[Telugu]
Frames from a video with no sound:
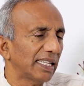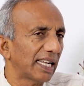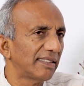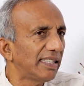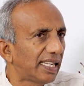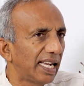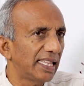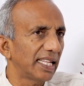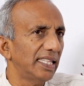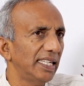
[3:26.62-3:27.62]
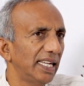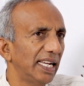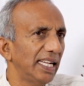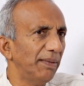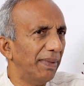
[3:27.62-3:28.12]
చాలా సిక్ అవుతుంది
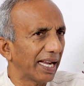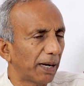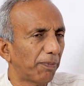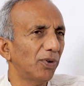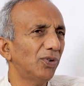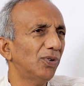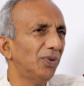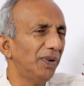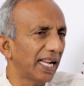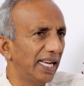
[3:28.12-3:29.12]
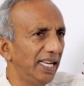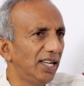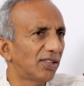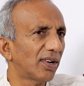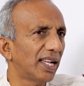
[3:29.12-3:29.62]
ఈ మేకప్లు
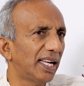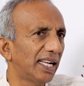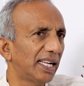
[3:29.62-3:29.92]
వీటన్నిటితోన